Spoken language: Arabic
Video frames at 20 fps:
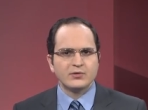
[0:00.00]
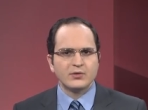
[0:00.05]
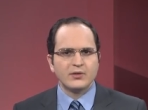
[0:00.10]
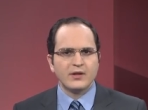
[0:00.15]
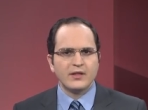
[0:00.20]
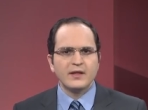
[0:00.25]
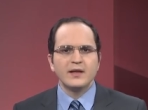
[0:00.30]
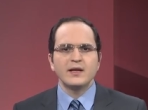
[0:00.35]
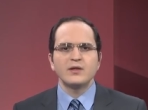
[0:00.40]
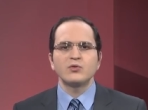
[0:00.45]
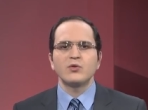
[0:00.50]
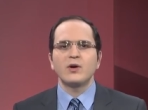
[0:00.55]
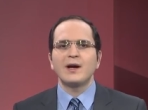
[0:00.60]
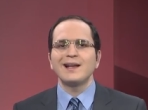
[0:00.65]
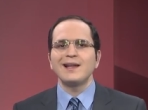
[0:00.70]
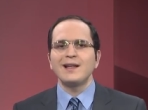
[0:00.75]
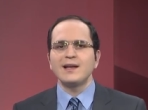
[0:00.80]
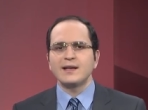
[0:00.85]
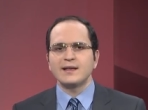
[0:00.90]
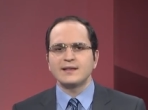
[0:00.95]
ذات
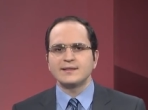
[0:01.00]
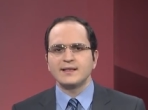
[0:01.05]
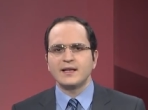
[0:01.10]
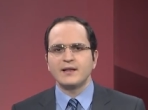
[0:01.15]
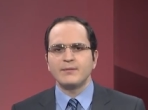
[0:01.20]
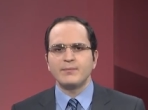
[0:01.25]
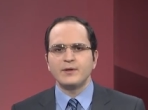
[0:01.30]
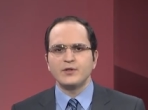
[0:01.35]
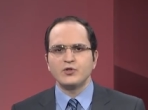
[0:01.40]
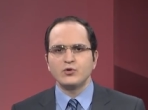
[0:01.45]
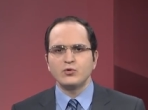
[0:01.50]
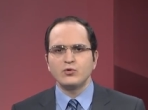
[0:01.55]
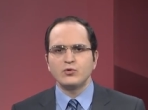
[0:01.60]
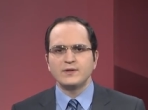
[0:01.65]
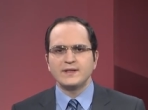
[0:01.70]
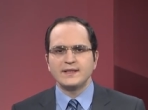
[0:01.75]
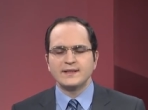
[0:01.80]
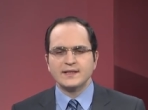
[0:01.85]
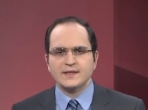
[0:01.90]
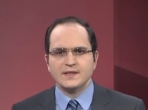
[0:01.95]
علاقة
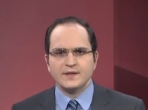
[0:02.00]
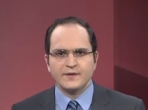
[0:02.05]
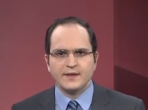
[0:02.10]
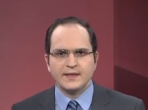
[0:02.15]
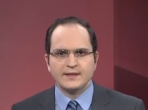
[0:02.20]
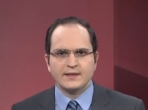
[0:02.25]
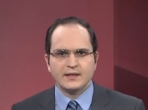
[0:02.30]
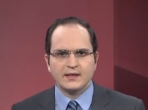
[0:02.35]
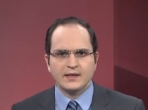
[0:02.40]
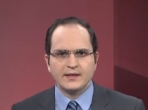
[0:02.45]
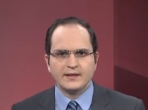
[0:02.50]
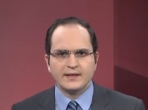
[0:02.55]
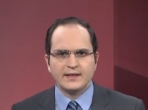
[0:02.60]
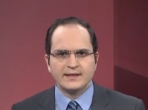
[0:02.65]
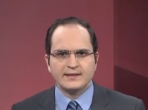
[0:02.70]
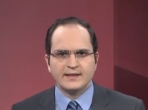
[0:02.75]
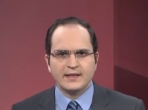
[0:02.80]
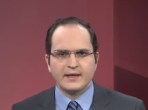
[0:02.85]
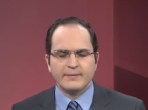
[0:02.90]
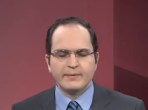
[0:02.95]
بجهود تصفية
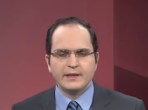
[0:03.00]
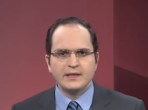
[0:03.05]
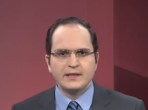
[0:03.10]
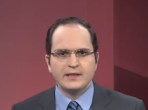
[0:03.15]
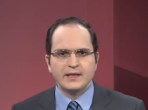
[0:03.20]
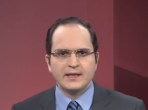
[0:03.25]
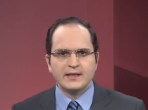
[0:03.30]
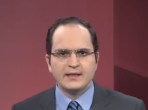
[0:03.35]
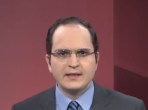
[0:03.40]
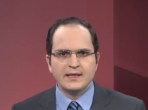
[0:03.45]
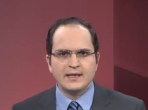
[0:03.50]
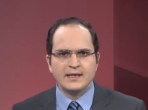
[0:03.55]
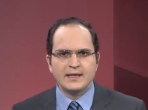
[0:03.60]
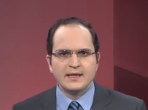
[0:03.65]
القضية اليمنية